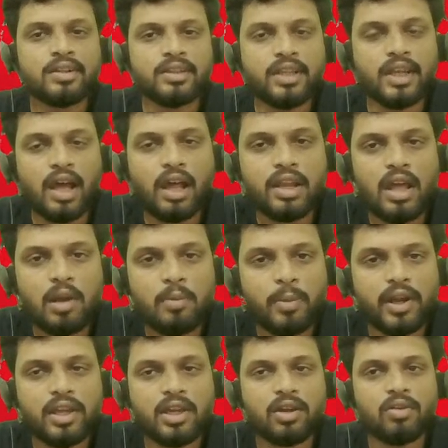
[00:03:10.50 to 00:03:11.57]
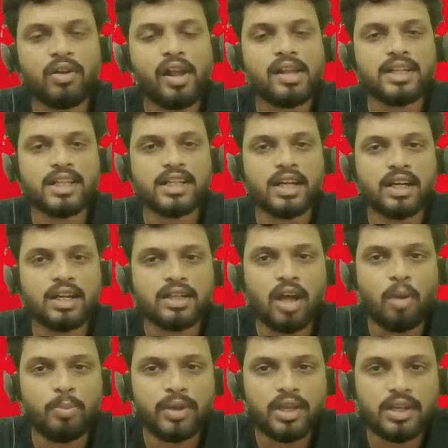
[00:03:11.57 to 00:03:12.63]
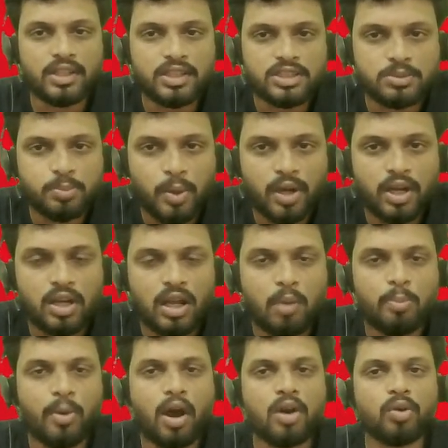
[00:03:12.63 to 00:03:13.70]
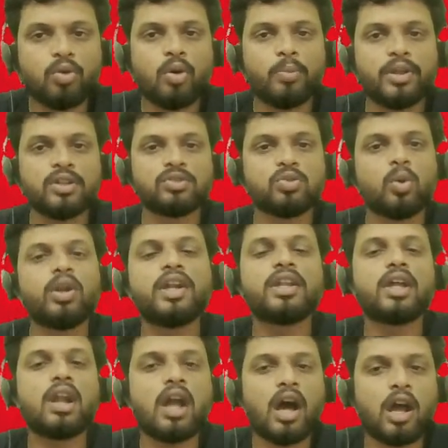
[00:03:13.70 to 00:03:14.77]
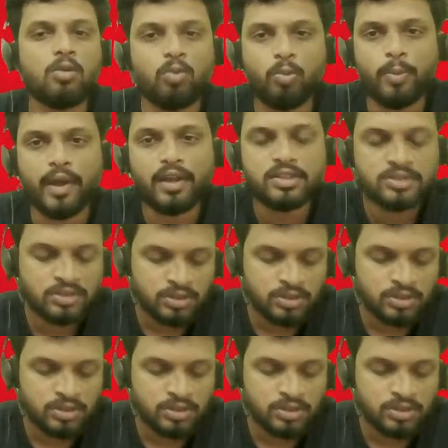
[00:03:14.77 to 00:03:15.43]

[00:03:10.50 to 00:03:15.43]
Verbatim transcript: யார் யார் படிக்கிறவங்க என்னென்ன டாப்பிக்கை நீங்கள் இம்பார்ட்டண்ட்டாக பார்க்கணும் அப்படின்னு சொல்லிட்டு தான் நான் ஆரம்பிப்பேன்